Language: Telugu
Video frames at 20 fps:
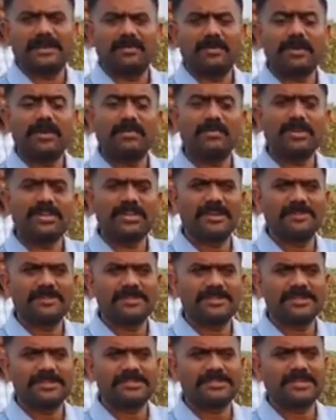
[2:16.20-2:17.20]
ఒక
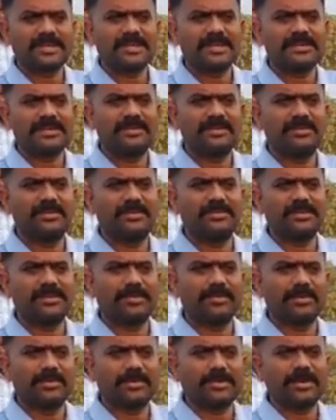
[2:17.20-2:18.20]
ముఖ్యమంత్రి స్థాయిలో
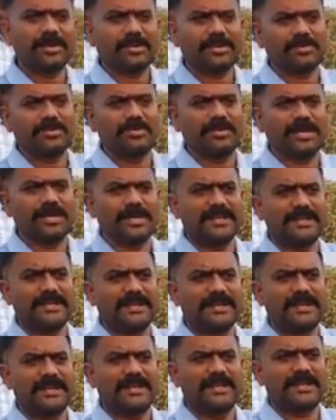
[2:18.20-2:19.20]
ఎవడో కట్టుకున్న
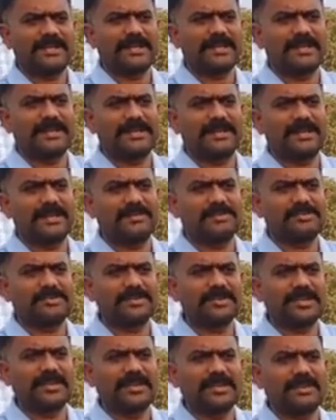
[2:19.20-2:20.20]
ఇళ్ళల్లేకైనా కావచ్చు
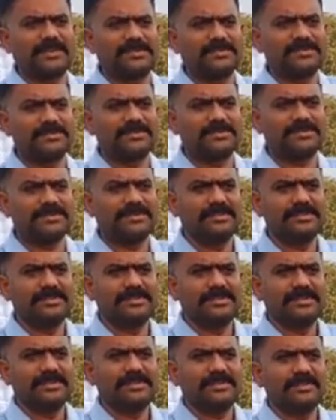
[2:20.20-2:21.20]
ఎవరిదైనా కావచ్చు
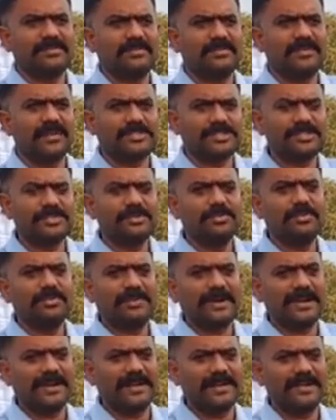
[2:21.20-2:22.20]
ఫస్ట్ నువ్వు
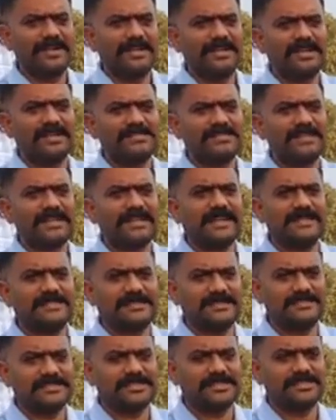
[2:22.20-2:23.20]
పా
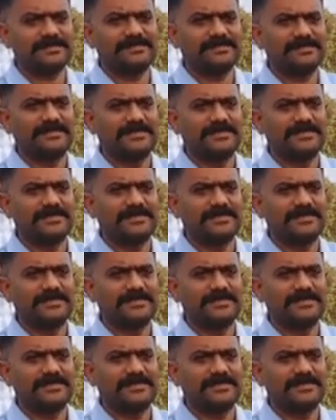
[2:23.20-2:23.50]
చేయాల్సిన విషయం